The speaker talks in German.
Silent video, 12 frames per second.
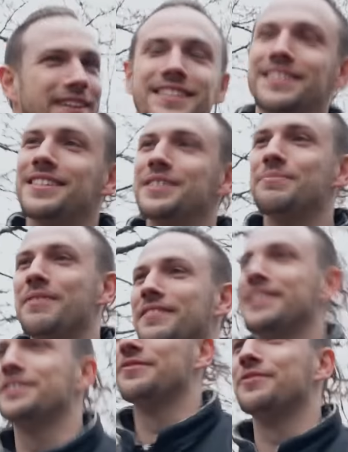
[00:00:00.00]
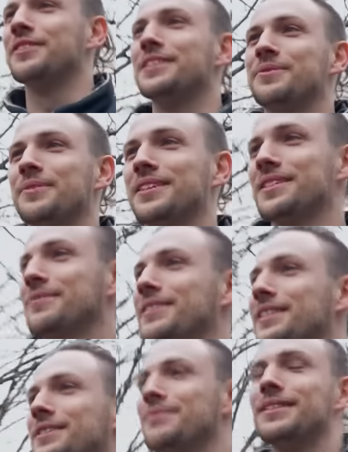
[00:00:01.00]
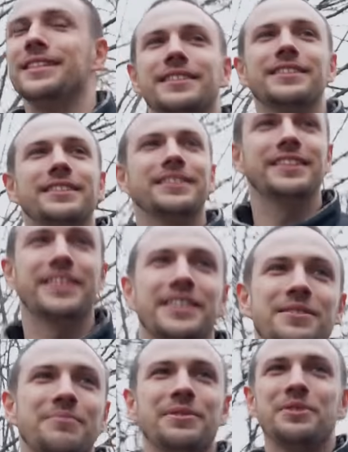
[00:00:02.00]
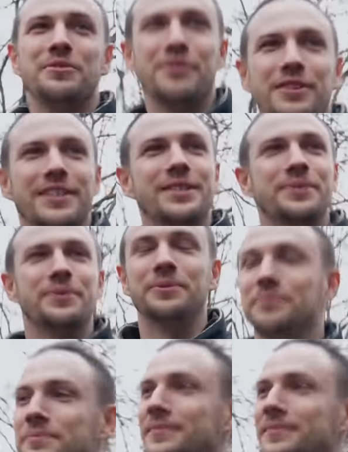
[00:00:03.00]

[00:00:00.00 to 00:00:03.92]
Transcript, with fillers: weiß es nicht mehr, welche Vorlesung das war. Es war äh, irgendeine Bio-Vorlesung.